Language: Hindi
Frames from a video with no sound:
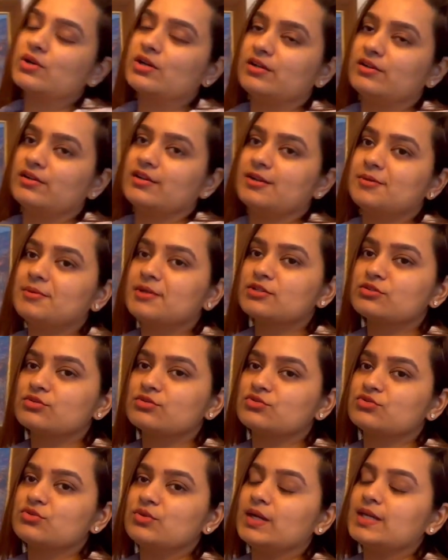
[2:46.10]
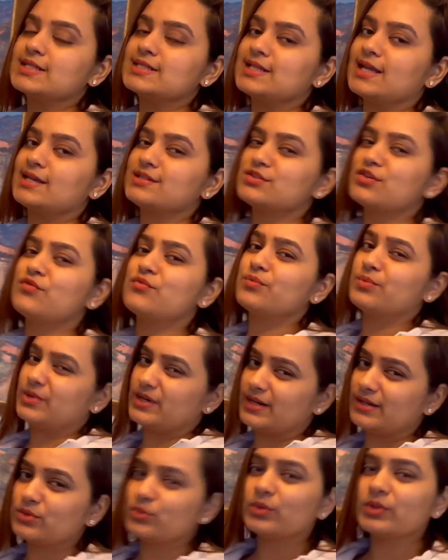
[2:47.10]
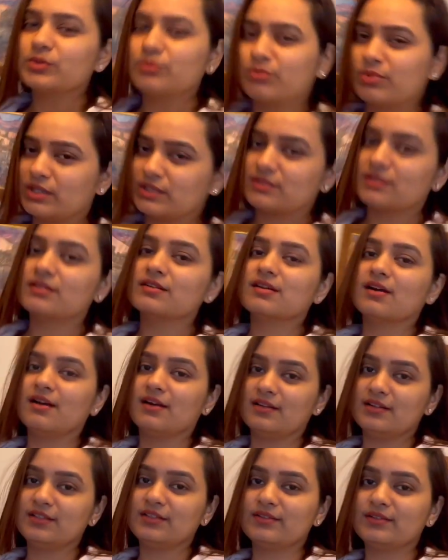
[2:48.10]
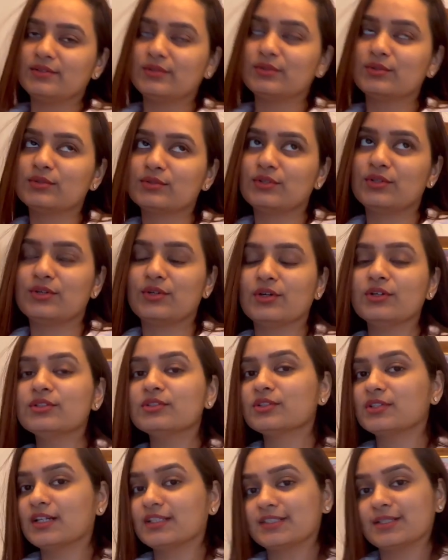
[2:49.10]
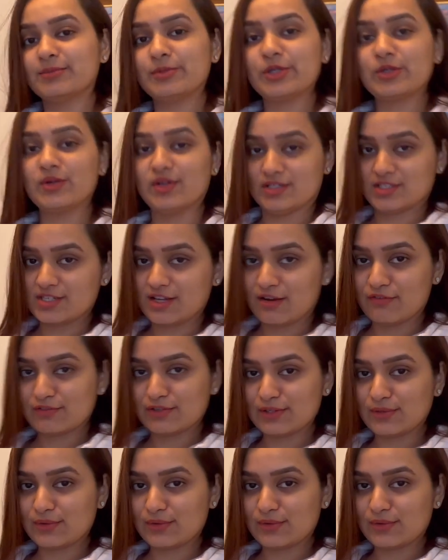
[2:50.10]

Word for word: लग रही है मैं सोचू एक स्लाइस ऑफ ब्रेड विद बटर खा लेती हूँ यू नो थोड़ा टमी को अच्छा फील